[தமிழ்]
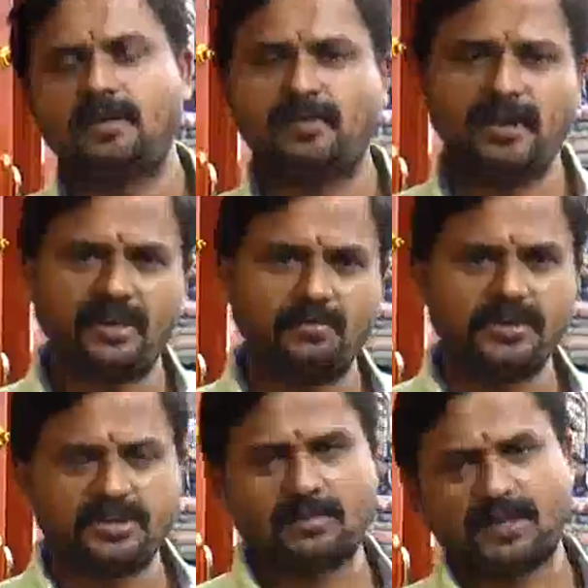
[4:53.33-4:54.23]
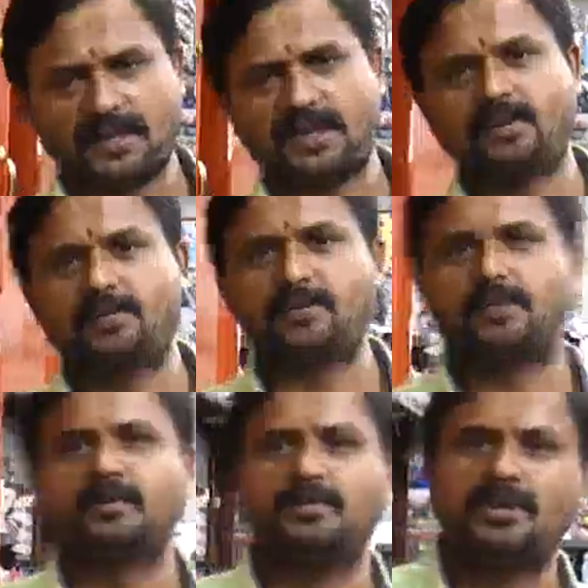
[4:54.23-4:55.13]
இப்போ நீங்கள் மிச்சம் மதுரையை
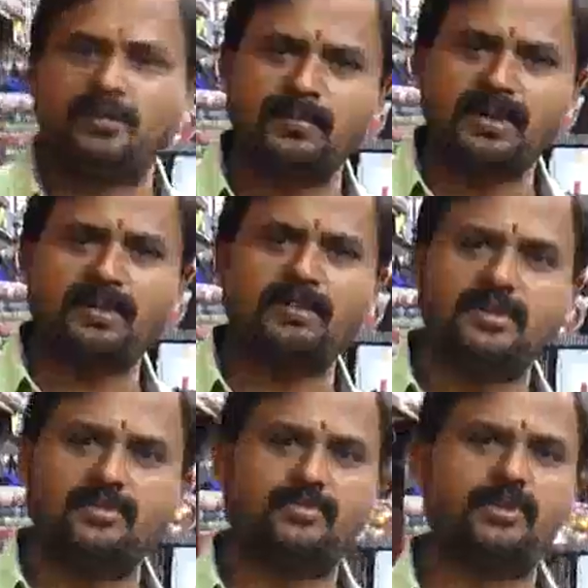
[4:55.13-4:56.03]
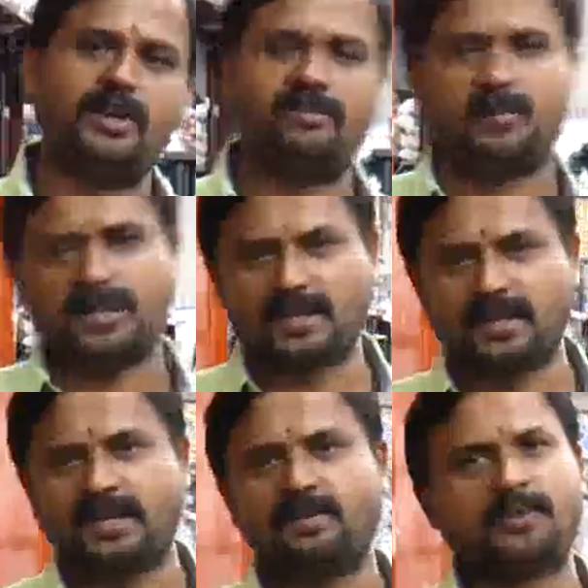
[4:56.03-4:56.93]
கம்பேர் பண்ணும்போது நம்ம வந்து ஃபுல்லாக
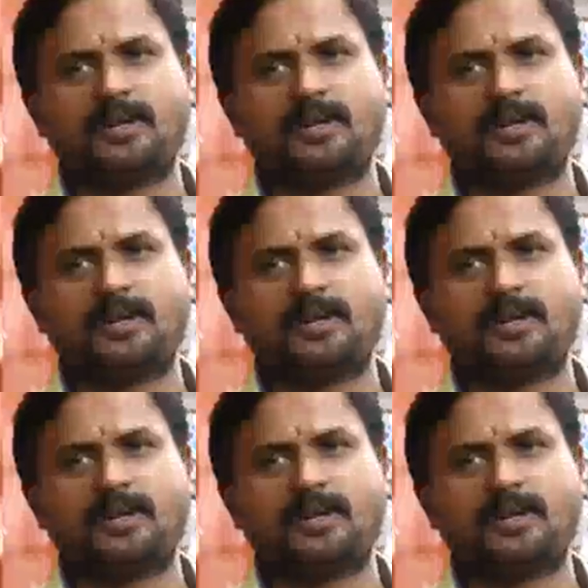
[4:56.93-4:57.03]
மதுரை ரேட்டுக்கு